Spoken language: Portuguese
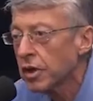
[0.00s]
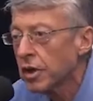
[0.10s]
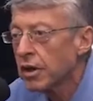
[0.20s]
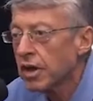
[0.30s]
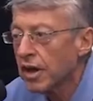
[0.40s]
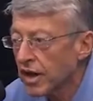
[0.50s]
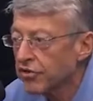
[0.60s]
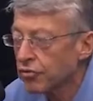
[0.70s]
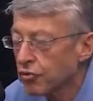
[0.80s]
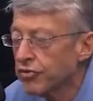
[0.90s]
A
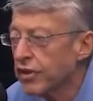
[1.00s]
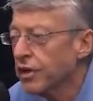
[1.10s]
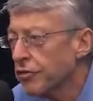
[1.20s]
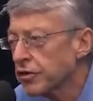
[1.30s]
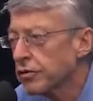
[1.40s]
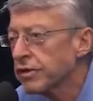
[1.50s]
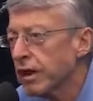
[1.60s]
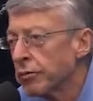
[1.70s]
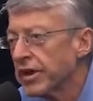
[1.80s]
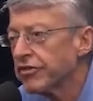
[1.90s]
atitude dele foi
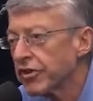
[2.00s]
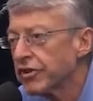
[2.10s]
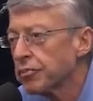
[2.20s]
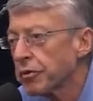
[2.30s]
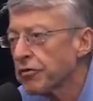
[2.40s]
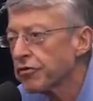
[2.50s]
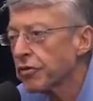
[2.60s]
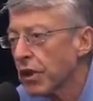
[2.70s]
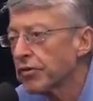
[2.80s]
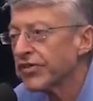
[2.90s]
totalmente
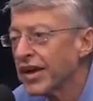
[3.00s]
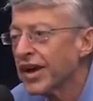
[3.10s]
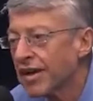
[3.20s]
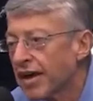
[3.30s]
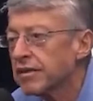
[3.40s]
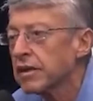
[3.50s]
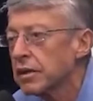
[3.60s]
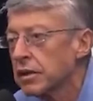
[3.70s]
antiprofissional e sem caráter.